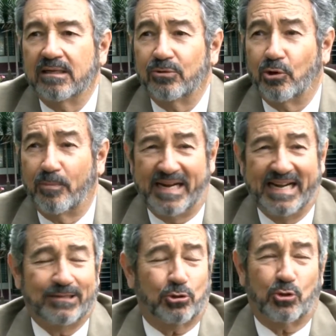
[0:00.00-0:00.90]

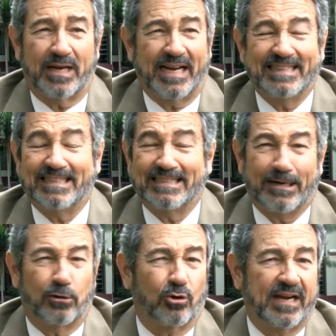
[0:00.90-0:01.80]
domine todas estas
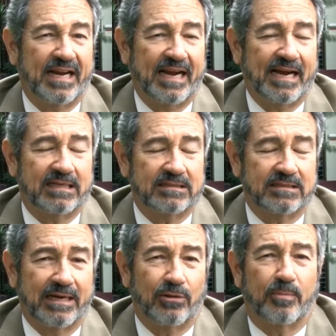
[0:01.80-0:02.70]
tecnologías,
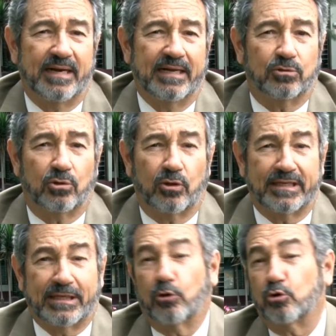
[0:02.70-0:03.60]
que domine todo
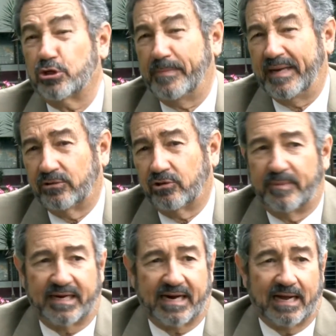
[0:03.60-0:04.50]
este conocimiento de
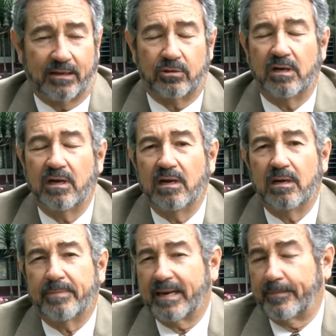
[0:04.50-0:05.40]
mercado,
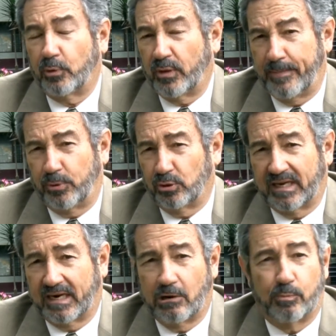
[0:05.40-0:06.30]
para poder
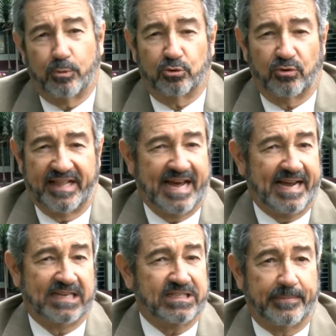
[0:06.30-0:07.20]
explotar las oportunidades
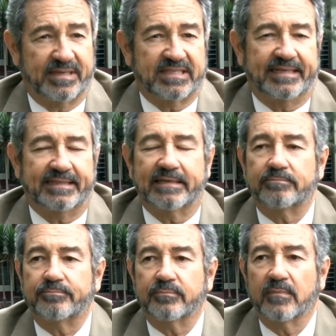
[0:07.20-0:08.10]
que se le presentan.
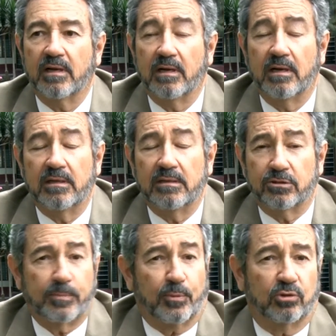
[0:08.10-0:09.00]

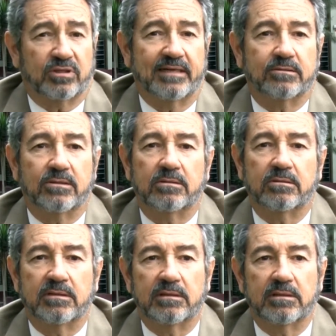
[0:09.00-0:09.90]
Entonces, por lo tanto,
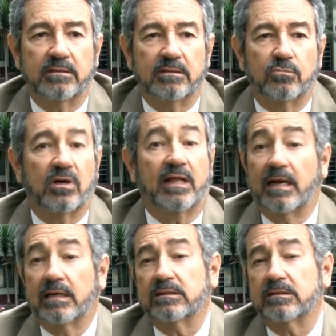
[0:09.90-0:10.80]
eh, una de
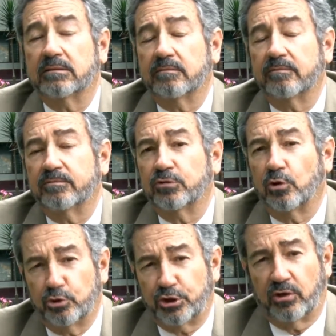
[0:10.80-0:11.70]
las
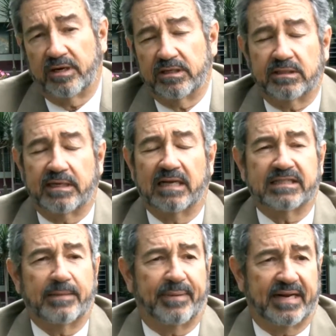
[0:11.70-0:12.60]
soluciones que las
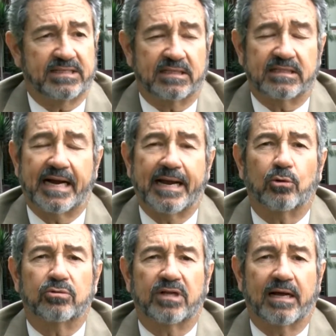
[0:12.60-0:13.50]
empresas han
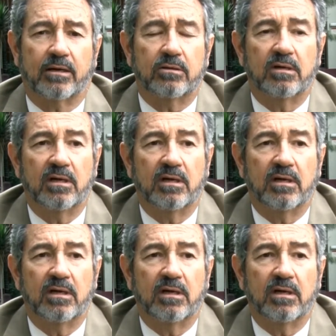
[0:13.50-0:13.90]
encontrado